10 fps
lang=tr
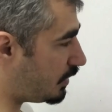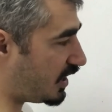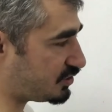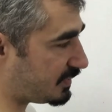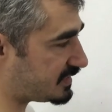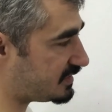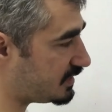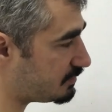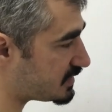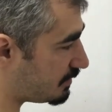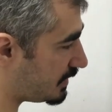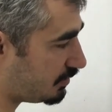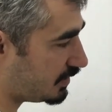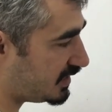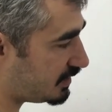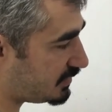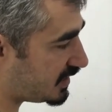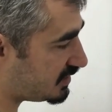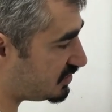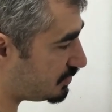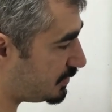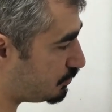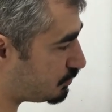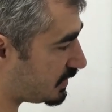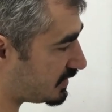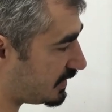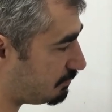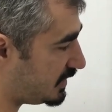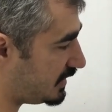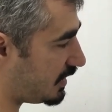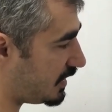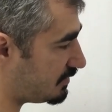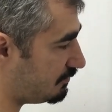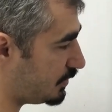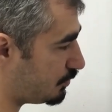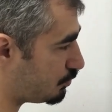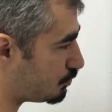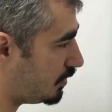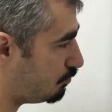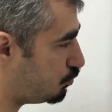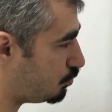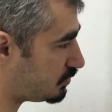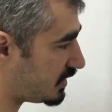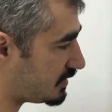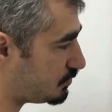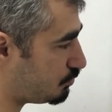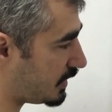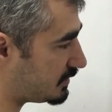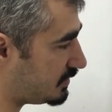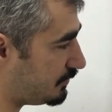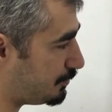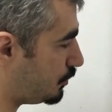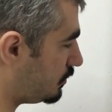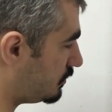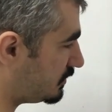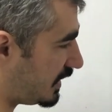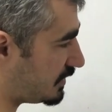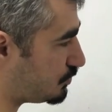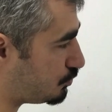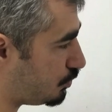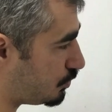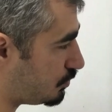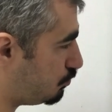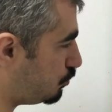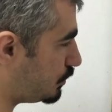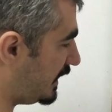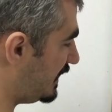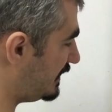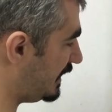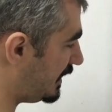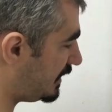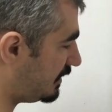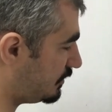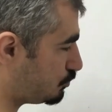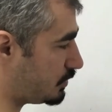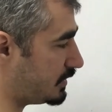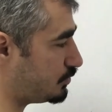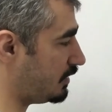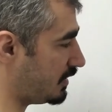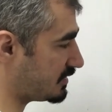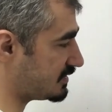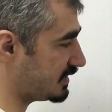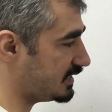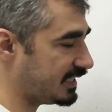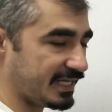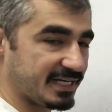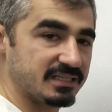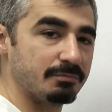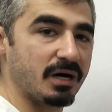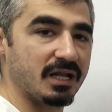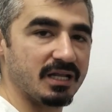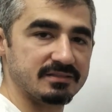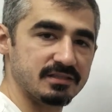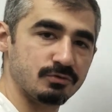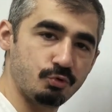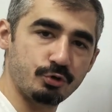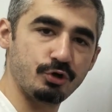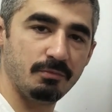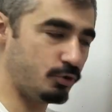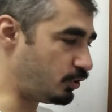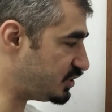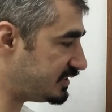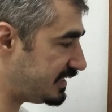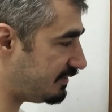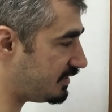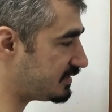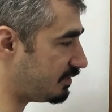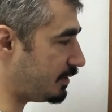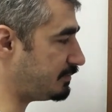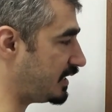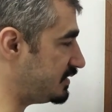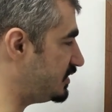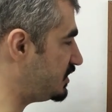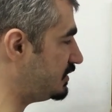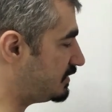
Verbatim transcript: açmak istediğimiz zaman 27. pin üzerinden bir akım veriyoruz. Bu transistör aktif yapıyor. Transistör bu GND ile su sensörü arasındaki GND bağlantısını kuruyor. Böylece devre tamamlandığı için